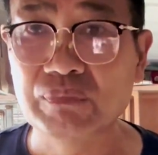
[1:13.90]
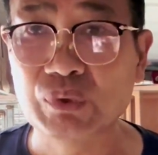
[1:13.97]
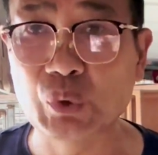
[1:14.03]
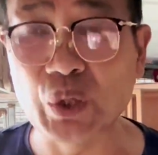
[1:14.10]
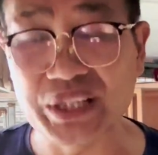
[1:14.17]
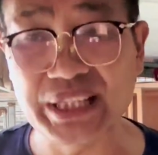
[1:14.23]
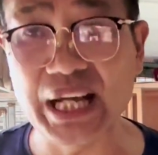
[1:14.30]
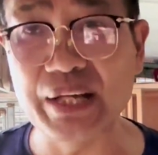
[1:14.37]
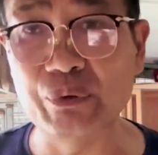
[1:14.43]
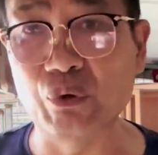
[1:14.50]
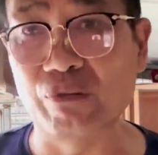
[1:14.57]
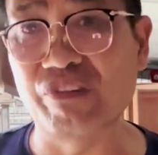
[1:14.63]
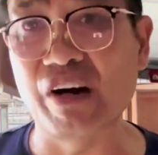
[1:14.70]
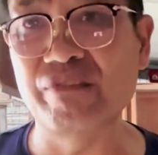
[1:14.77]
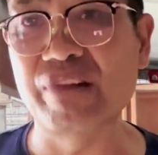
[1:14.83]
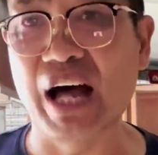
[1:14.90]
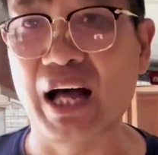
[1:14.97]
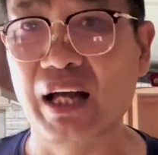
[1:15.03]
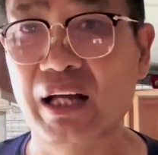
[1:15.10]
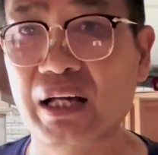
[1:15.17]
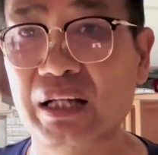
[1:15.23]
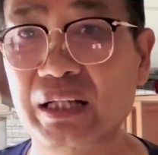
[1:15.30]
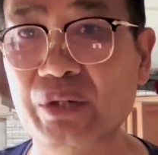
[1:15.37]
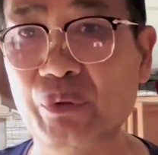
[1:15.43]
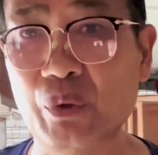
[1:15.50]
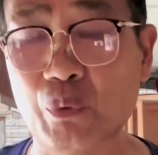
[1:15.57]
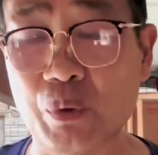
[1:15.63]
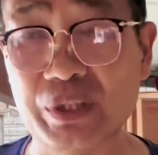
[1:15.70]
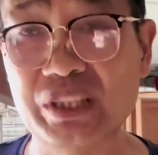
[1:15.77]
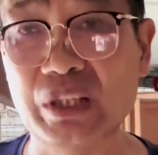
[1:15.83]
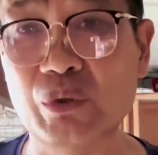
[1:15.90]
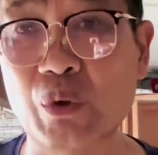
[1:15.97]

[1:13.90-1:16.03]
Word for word: 推荐一种方法，因为我这是